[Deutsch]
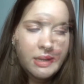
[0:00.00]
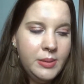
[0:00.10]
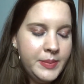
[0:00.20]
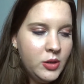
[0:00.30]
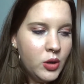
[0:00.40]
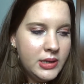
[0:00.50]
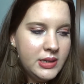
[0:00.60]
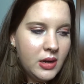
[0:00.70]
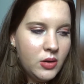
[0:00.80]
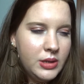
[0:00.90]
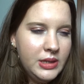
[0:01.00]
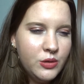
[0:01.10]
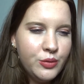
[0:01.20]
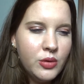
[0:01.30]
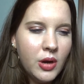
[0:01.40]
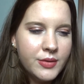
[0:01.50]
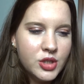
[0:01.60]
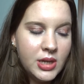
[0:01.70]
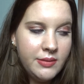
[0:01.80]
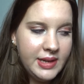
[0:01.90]
Ich bin heute auch nicht so früh
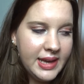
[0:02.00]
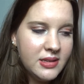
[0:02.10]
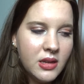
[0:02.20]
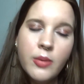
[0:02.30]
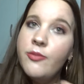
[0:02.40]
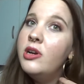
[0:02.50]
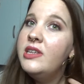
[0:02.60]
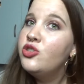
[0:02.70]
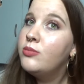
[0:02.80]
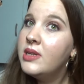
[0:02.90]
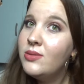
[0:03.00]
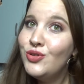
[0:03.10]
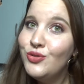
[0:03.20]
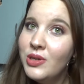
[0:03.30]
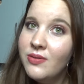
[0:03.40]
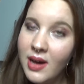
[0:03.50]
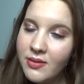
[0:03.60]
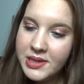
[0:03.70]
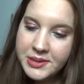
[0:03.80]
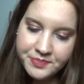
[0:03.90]
aufgestanden wie gestern, obwohl ich schon mal zwischendurch wach
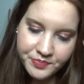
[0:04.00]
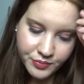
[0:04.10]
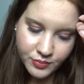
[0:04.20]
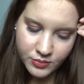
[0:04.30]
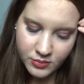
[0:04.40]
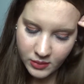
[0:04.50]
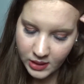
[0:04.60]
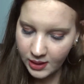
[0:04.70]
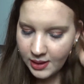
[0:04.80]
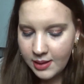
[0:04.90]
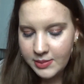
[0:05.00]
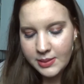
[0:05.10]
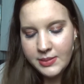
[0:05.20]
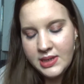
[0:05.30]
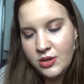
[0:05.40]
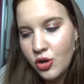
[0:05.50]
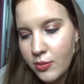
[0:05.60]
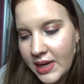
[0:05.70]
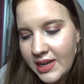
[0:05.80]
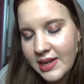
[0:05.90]
war. Aber ich habe mich dann doch
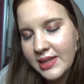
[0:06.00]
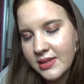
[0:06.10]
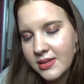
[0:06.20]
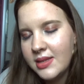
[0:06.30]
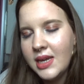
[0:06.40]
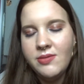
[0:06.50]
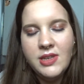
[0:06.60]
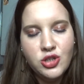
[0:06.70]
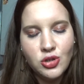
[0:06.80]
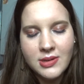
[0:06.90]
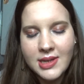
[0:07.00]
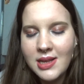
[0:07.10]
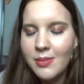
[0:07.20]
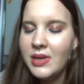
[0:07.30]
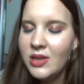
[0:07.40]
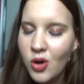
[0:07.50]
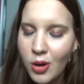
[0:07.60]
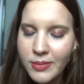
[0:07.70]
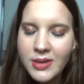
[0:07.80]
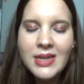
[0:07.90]
nochmal hingelegt. Das ist halt, wie ich schon gesagt habe, ich
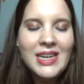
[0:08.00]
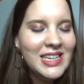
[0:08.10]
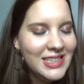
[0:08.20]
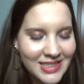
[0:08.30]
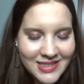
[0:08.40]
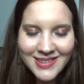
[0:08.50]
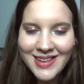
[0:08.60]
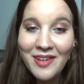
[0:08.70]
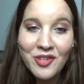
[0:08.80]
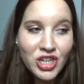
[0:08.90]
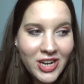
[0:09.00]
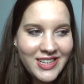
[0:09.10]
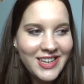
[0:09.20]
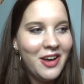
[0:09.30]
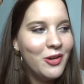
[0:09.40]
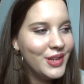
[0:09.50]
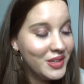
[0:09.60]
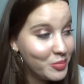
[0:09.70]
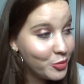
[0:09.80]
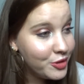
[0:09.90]
komme dienstags einfach schlechter raus
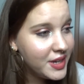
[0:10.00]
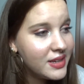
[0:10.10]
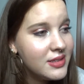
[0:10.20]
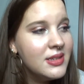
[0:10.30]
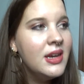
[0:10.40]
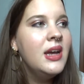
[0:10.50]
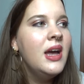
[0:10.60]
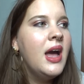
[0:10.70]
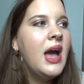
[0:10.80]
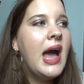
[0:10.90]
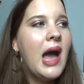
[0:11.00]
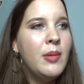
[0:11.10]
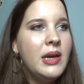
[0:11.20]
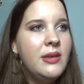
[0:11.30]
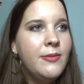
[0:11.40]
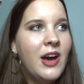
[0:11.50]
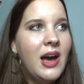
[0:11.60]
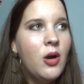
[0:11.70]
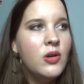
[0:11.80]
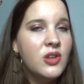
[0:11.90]
als montags. Aber ich
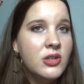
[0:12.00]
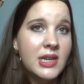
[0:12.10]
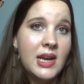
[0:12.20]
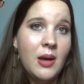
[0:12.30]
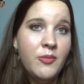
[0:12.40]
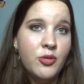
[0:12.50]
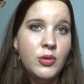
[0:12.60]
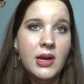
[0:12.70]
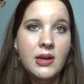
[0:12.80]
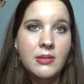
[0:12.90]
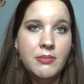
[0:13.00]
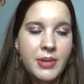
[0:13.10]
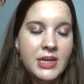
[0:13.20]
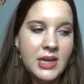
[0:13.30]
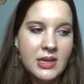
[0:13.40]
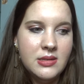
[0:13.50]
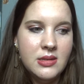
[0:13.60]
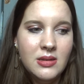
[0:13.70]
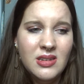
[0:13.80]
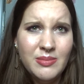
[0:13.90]
war auch Sonntagabend früher im Bett als
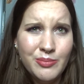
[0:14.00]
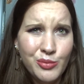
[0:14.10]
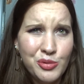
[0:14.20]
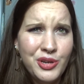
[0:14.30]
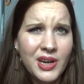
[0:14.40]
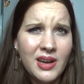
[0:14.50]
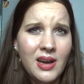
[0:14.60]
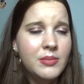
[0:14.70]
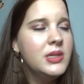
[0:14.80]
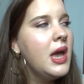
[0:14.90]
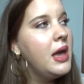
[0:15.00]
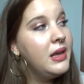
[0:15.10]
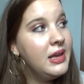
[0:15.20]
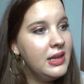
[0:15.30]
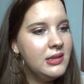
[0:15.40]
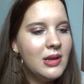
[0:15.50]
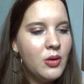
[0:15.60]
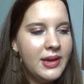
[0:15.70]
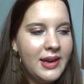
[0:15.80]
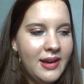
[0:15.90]
Montagabend. Ist auch
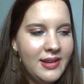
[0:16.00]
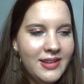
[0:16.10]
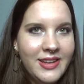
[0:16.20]
egal.